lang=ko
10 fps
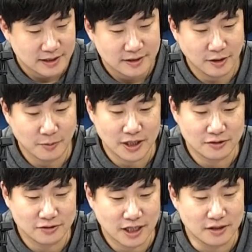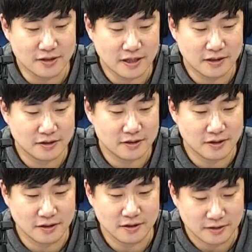넘어가는구나 이런 생각이
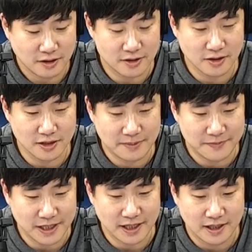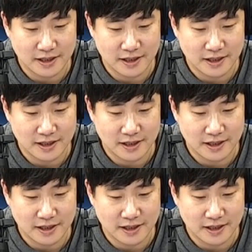들어서 허전합니다.